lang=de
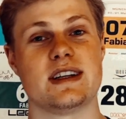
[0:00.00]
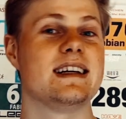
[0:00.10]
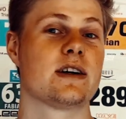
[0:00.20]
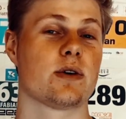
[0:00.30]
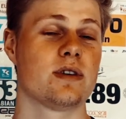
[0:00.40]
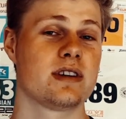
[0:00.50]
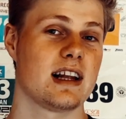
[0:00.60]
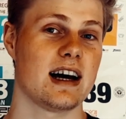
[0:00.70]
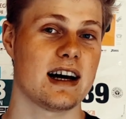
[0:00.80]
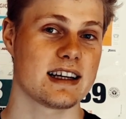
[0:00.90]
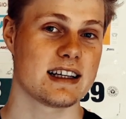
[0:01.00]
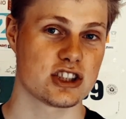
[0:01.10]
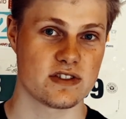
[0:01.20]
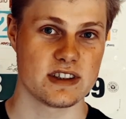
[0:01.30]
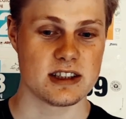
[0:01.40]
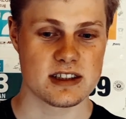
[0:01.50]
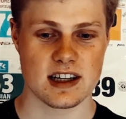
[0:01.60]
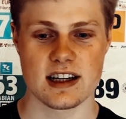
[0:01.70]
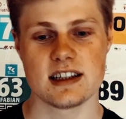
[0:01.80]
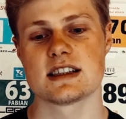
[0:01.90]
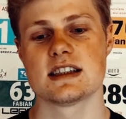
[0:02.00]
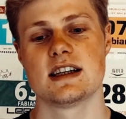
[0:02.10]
die Grundlagengeschwindigkeit.